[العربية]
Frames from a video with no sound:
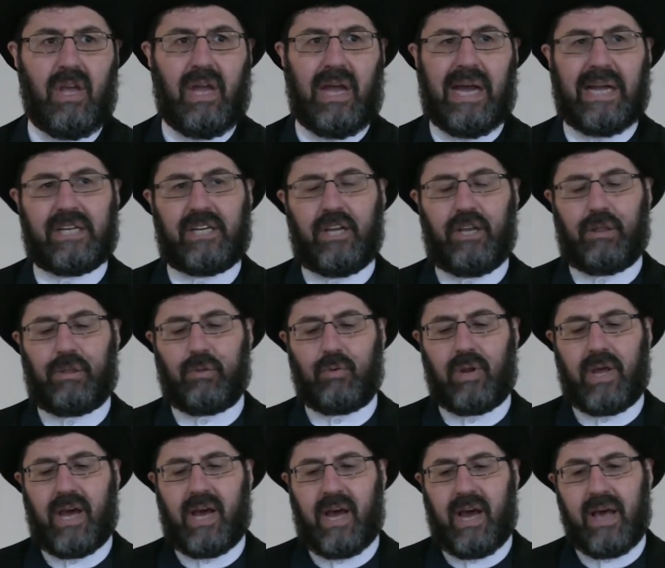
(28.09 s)

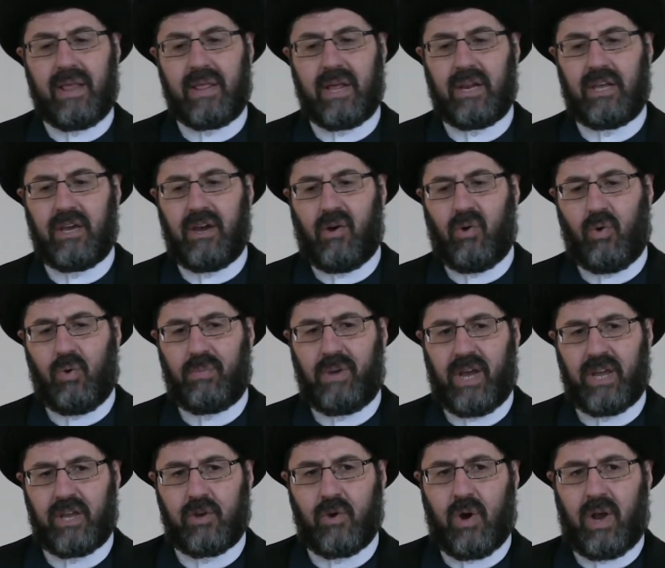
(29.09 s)
حديثنا هذا اليوم
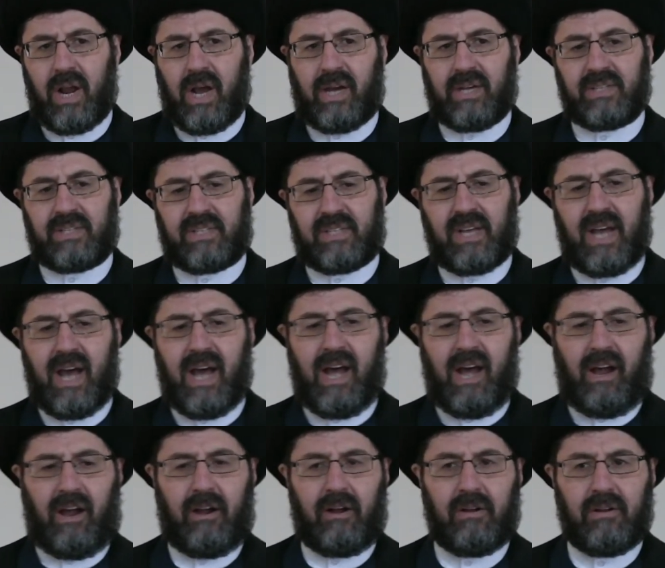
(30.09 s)
ايها
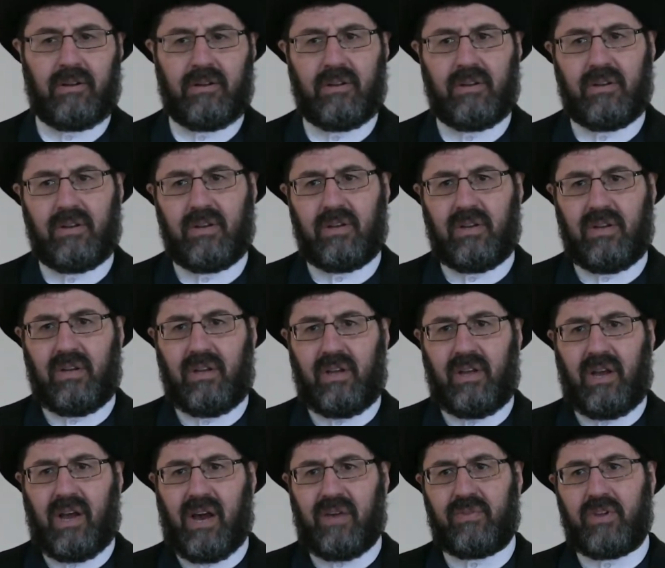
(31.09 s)
الاعزاء
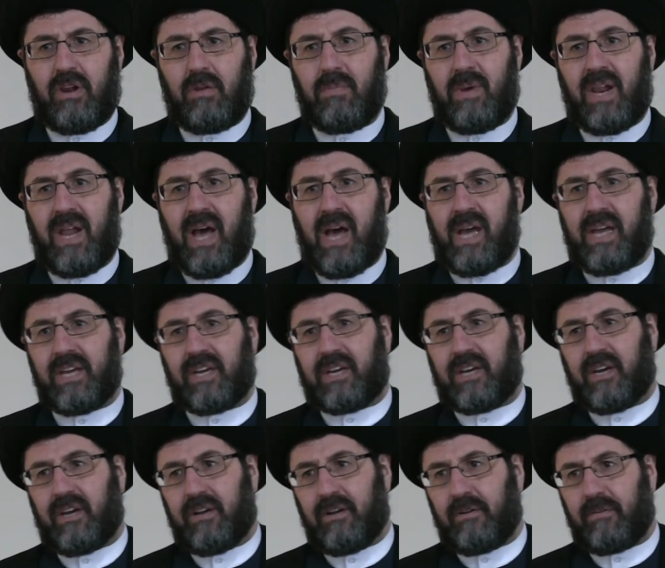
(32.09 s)
عن الملائكه